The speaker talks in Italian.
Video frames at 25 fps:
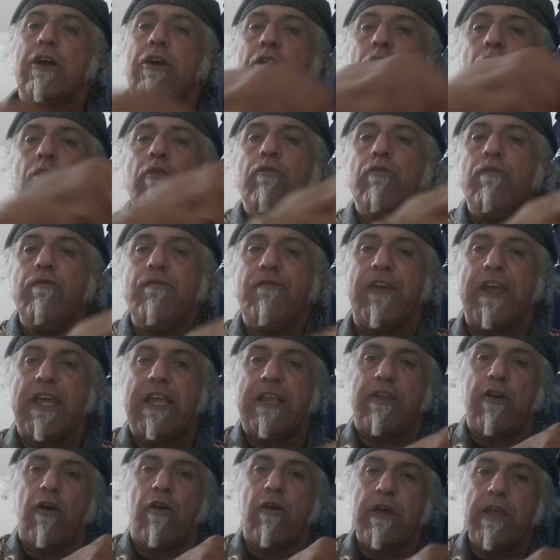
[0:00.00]
con un
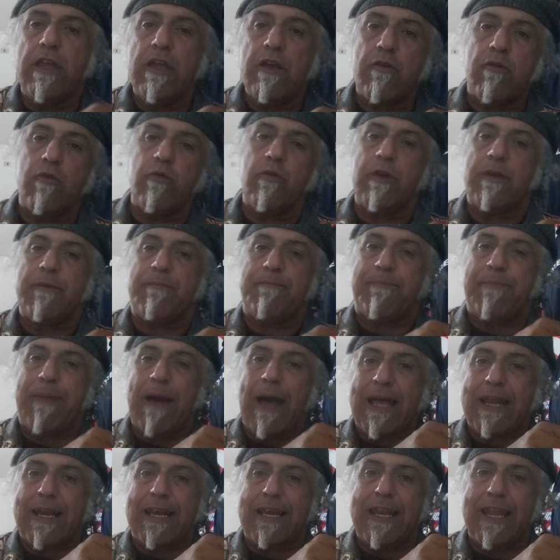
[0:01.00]
video in cui
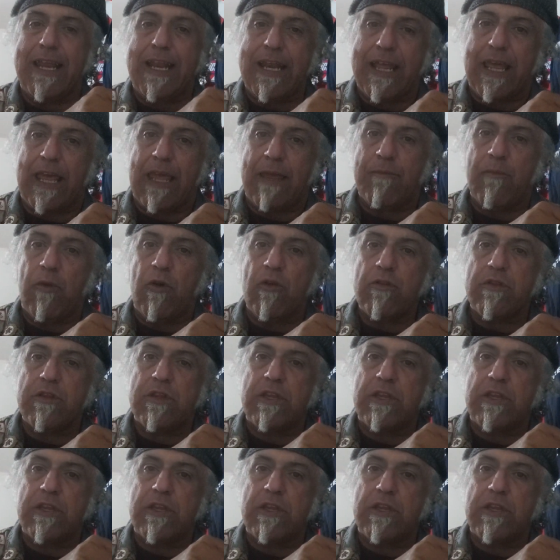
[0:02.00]
parleremo